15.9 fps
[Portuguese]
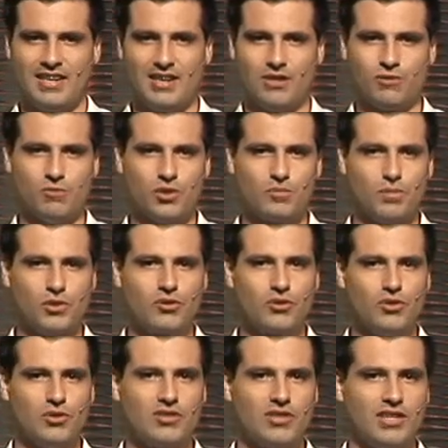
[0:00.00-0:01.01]
Algumas
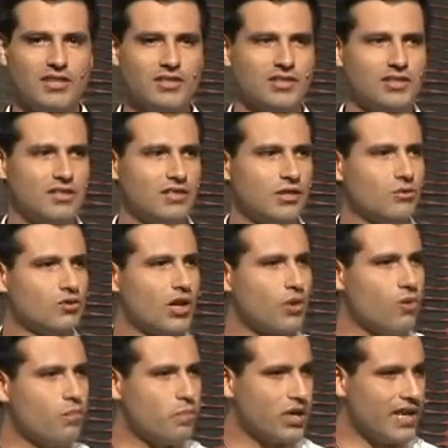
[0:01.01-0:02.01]
pessoas têm, têm nos
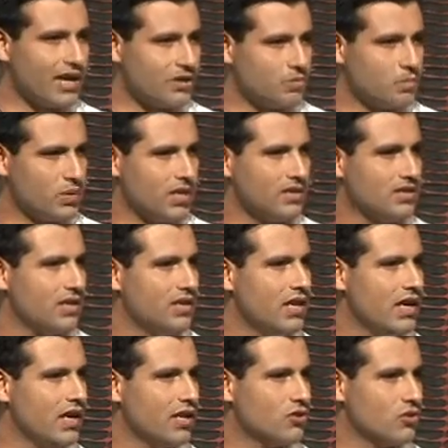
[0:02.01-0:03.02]
acompanhado pela
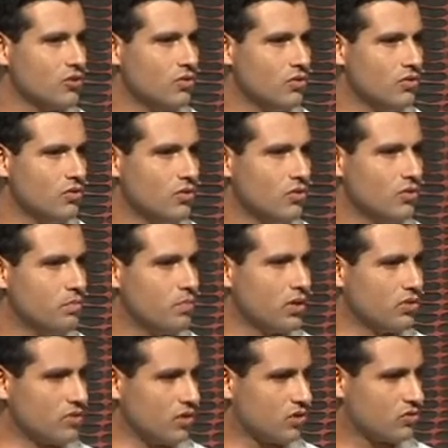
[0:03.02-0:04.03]
internet ou, ou, ou
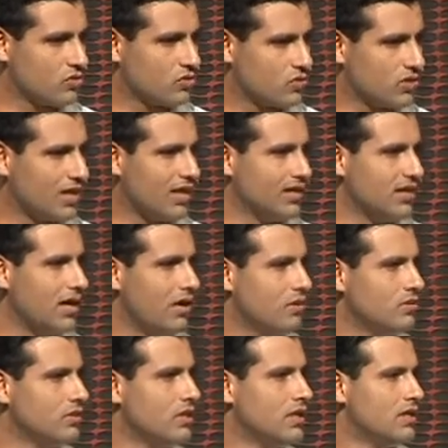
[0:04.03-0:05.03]
pelo nosso
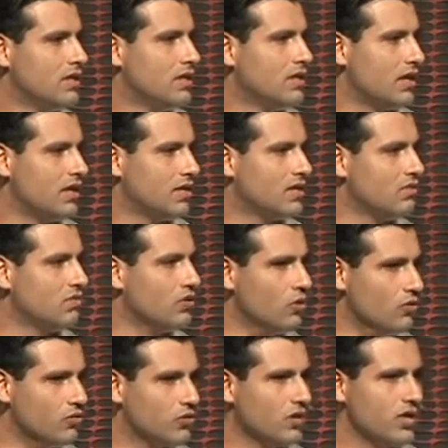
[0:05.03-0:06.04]
canal a TV
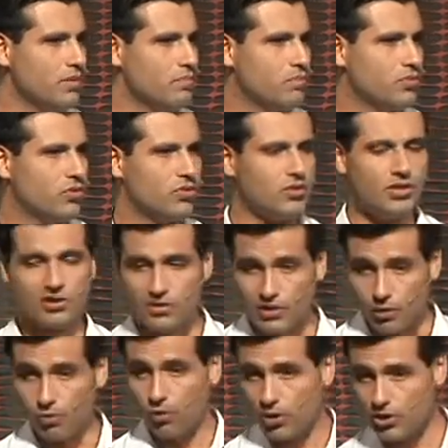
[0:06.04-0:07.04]
Novo Tempo e
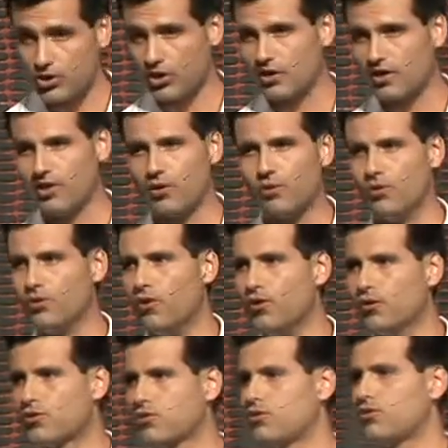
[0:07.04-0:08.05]
estão hoje aqui
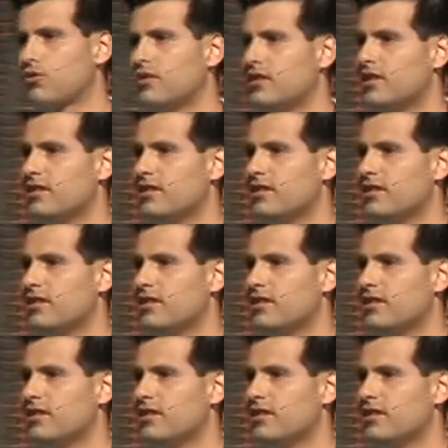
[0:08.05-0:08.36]
conosco